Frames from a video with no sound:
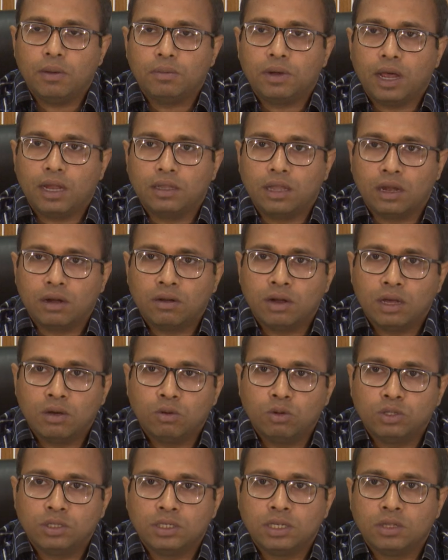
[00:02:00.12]
আমরা ধারণা
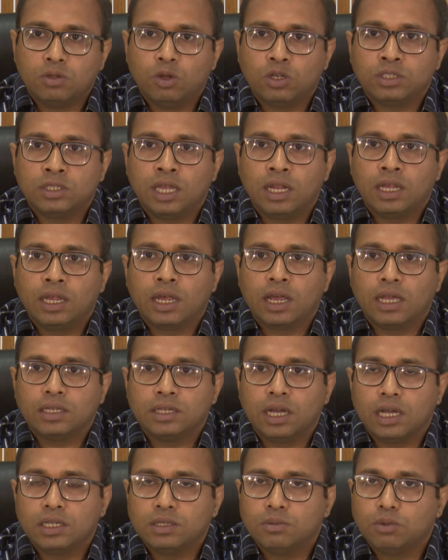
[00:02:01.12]
করছি যে দশ তারিখের
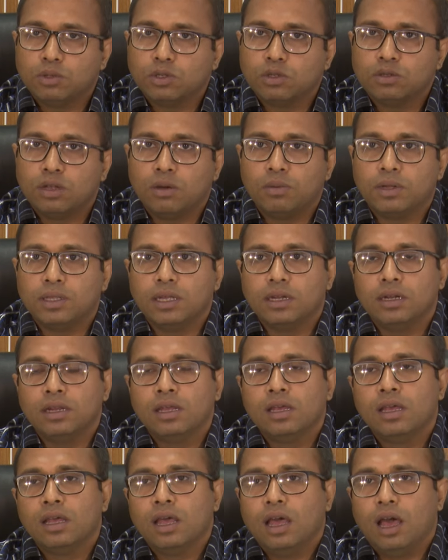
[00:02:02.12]
কাছাকাছি পর্যন্ত আমাদের
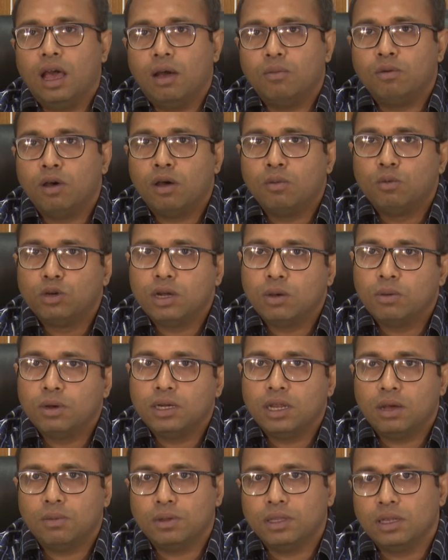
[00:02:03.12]
আবহাওয়া
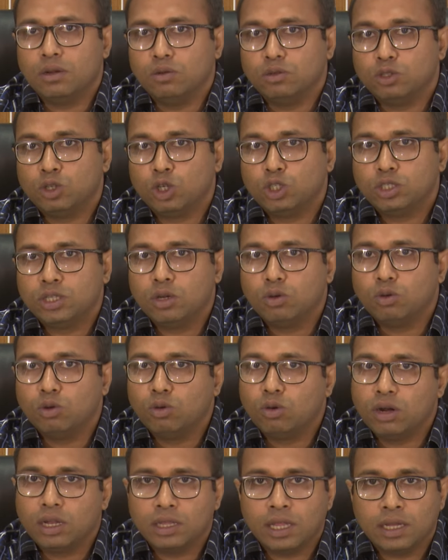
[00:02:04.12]
মোটামুটি আমাদের স্বস্তির
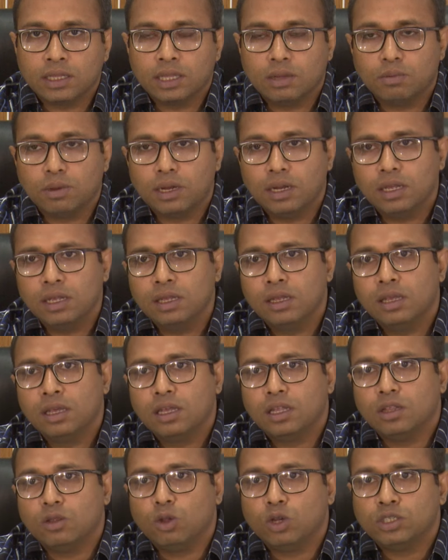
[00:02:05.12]
অনুকূলে থাকতে পারে
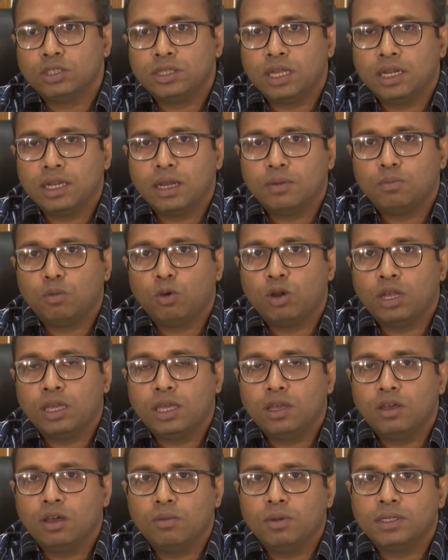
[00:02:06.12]
দশ তারিখের পরে
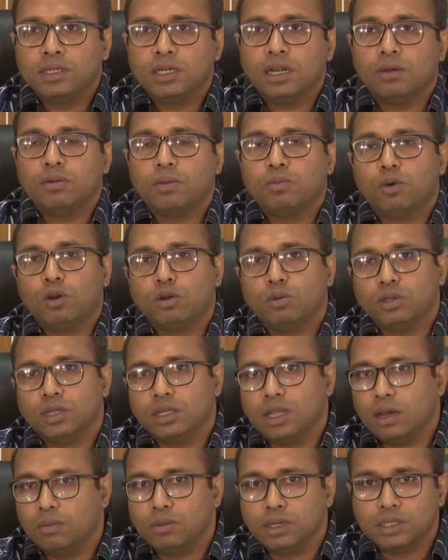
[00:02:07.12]
কি হবে সেটা আমরা
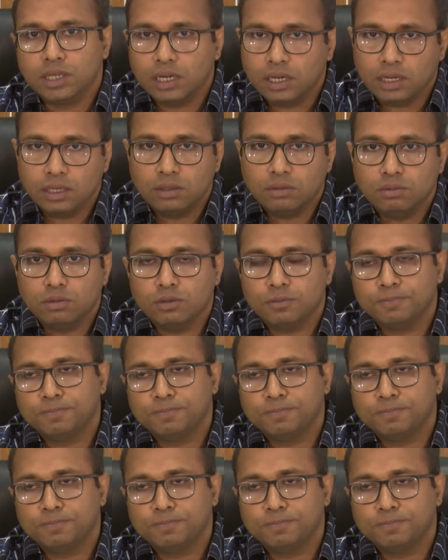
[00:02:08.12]
পরবর্তীতে আপডেট জানিয়ে দেবো